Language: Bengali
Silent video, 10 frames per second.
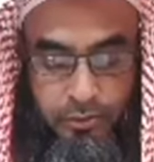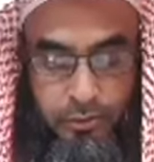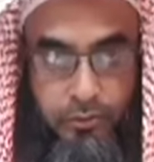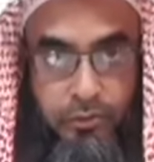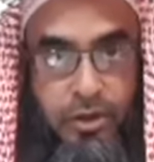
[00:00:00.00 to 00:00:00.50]

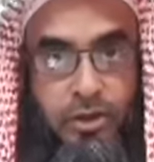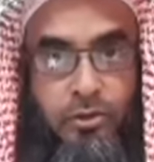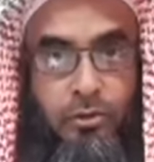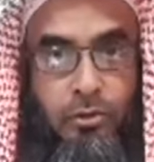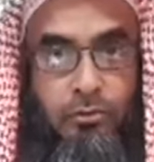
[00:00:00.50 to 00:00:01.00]

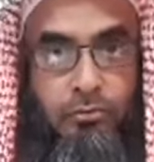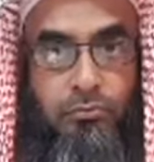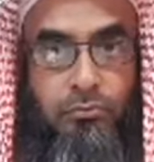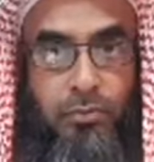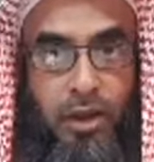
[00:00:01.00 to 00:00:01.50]
উদ্দেশ্য
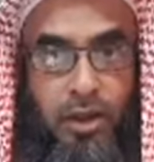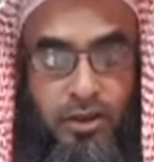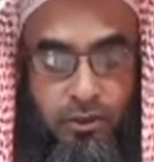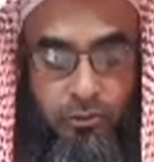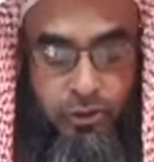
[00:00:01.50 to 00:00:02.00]

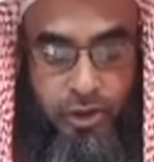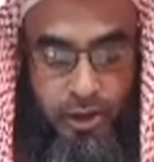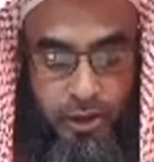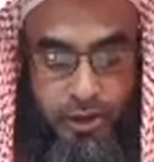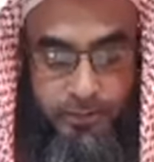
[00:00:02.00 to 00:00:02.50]
মাকাসেদুস
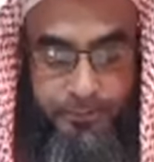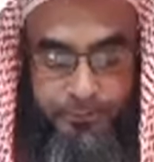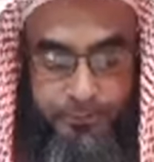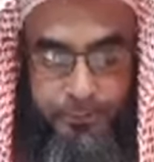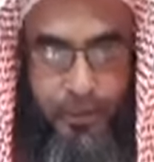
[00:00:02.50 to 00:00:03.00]
শরিয়ার
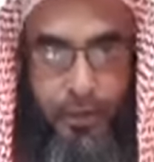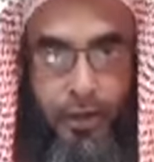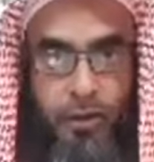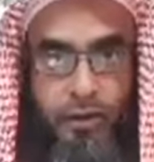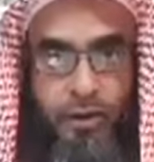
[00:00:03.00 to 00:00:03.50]

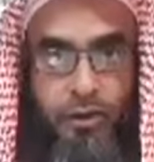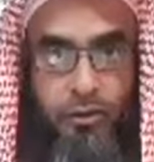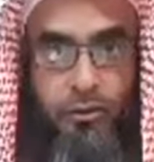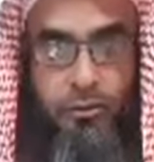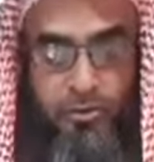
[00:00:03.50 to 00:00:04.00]
একটি
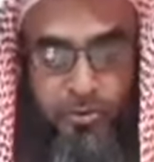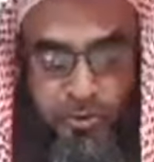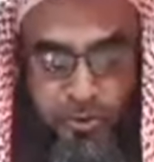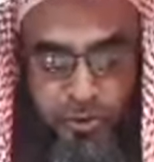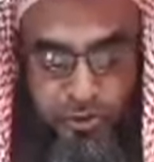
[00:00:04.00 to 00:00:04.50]

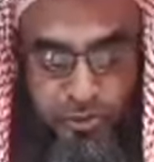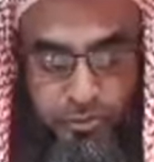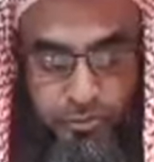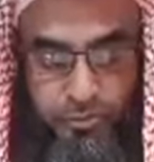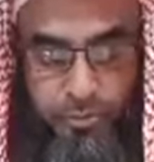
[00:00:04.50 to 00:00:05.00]
গুরুত্বপূর্ণ
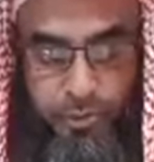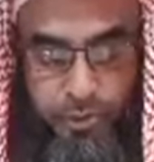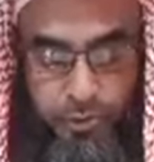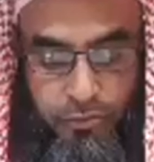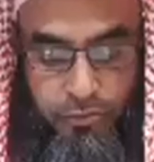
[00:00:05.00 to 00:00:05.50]

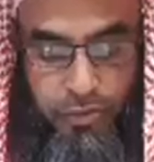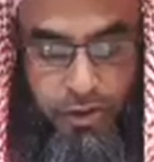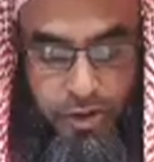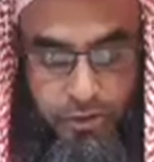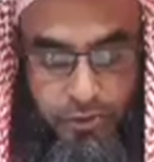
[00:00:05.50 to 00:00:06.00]
বড়
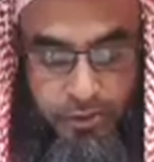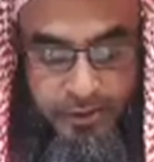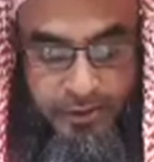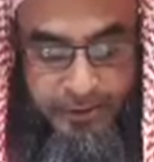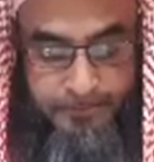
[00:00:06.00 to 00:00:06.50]
উদ্দেশ্য
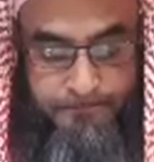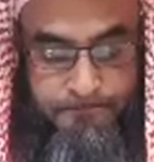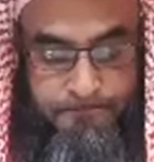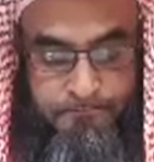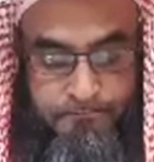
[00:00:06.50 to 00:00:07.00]
হচ্ছে
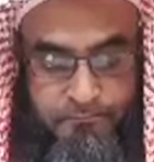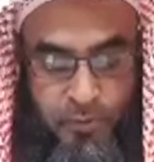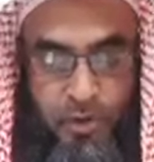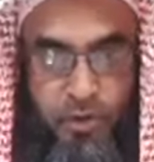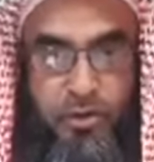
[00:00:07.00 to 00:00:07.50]

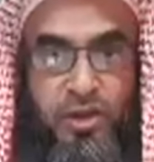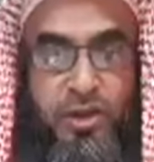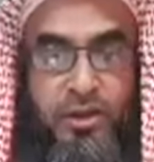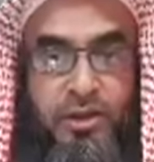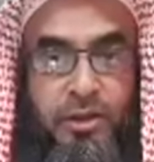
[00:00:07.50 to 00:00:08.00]
বরং
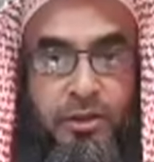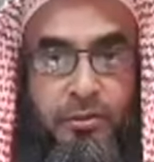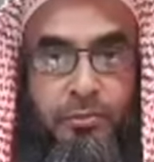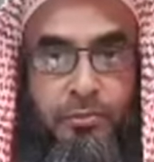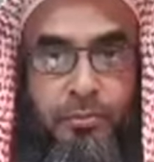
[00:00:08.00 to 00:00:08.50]
সেটি
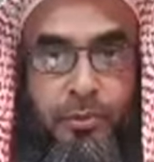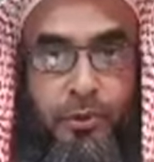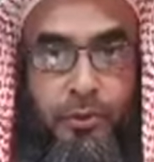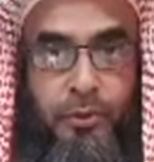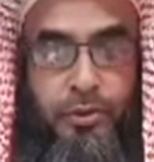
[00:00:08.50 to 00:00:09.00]

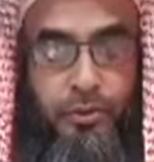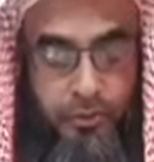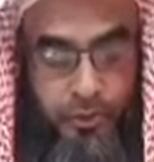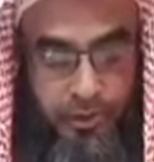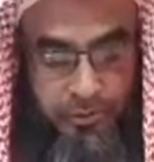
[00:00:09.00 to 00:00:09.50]
বড়
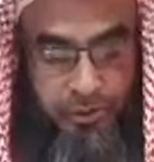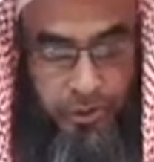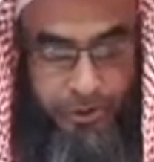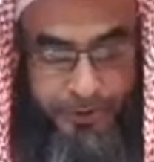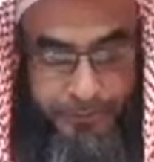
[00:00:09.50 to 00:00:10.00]
জরুরি
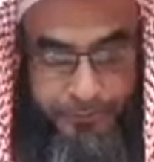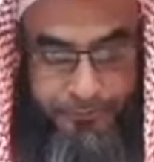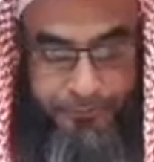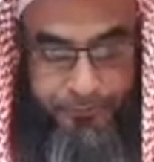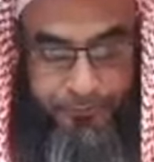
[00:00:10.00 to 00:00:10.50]
বিষয়
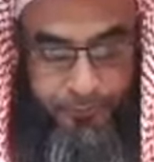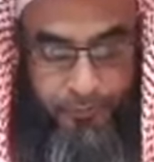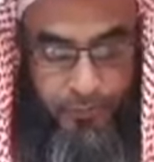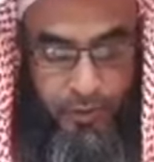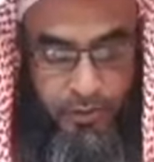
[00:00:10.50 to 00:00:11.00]

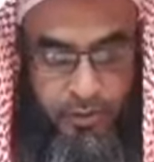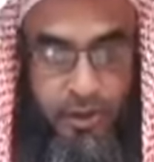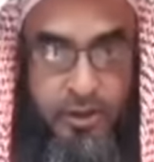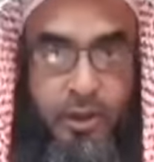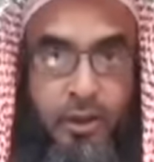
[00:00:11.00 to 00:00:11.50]

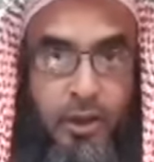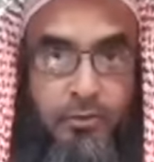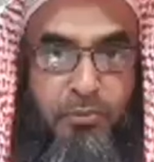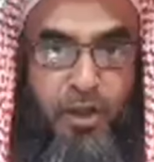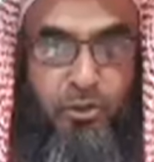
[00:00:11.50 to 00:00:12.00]
যা ছাড়া
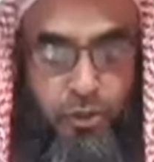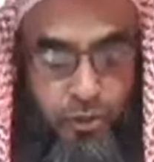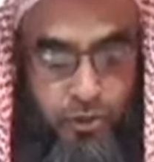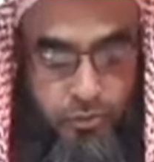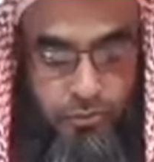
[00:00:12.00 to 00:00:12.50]
মানুষ
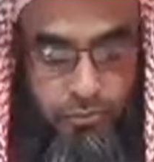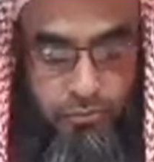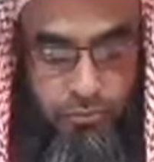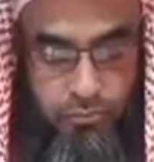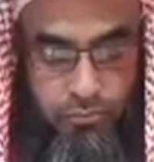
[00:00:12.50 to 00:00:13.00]

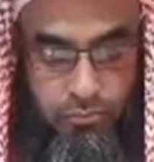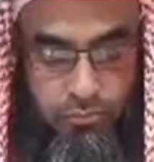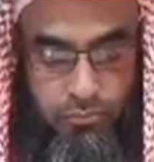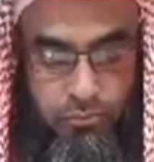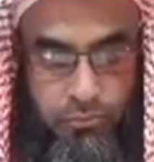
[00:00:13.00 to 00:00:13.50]

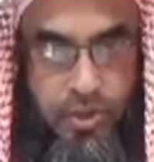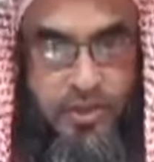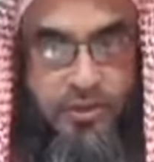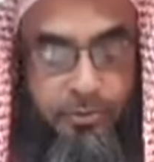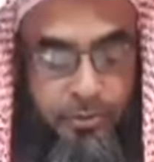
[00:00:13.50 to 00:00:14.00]

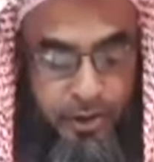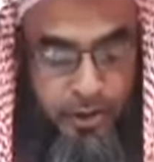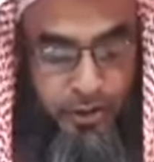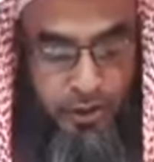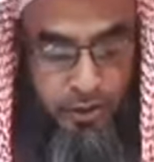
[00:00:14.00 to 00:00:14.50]
বাঁচতে পারে না